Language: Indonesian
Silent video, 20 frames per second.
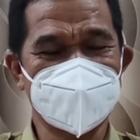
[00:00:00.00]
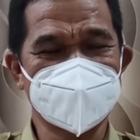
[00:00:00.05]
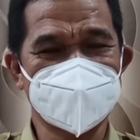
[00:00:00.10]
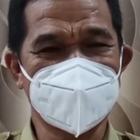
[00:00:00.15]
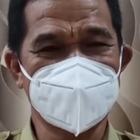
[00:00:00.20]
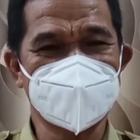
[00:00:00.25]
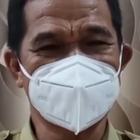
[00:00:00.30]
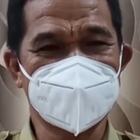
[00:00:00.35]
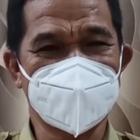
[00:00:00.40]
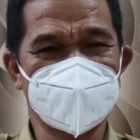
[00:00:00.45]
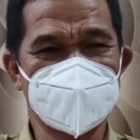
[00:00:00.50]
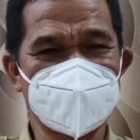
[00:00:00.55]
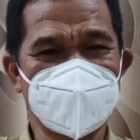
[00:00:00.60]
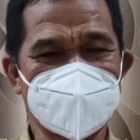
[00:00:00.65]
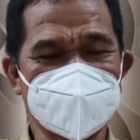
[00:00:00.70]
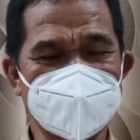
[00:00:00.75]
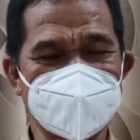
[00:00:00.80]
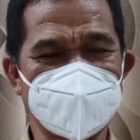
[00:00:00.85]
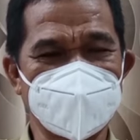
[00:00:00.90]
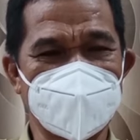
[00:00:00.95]
ulang tahun
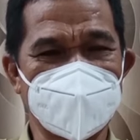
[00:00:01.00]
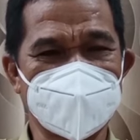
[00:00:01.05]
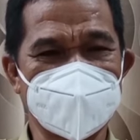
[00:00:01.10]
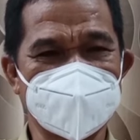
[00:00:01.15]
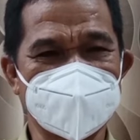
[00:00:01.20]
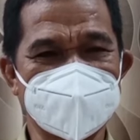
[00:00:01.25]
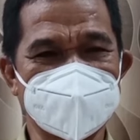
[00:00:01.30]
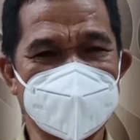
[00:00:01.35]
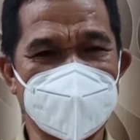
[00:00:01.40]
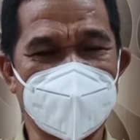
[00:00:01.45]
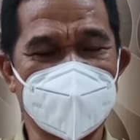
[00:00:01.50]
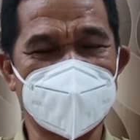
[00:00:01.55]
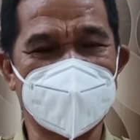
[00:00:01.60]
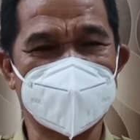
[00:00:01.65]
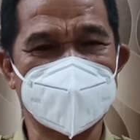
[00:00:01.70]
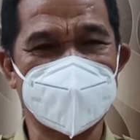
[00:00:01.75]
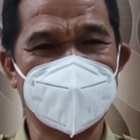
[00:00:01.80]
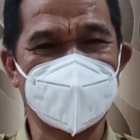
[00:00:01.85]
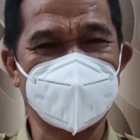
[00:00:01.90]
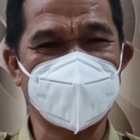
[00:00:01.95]
Kabupaten Banggai yang
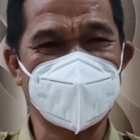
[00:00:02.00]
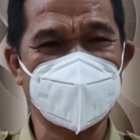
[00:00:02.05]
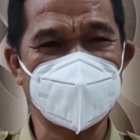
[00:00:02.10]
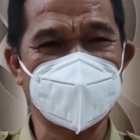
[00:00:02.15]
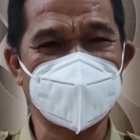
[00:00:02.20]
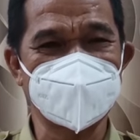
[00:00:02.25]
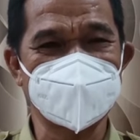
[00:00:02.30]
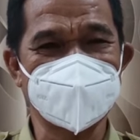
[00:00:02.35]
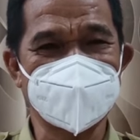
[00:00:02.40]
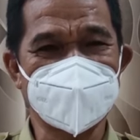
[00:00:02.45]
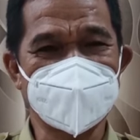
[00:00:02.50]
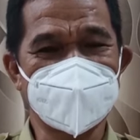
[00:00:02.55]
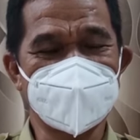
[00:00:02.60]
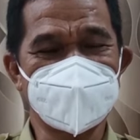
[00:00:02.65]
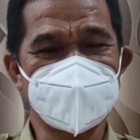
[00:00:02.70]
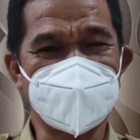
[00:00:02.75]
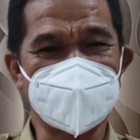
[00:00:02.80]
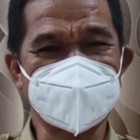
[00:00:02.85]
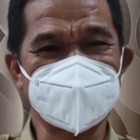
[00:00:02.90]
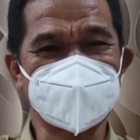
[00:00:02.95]
ke-60
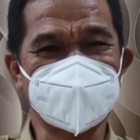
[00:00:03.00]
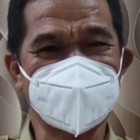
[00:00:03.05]
maju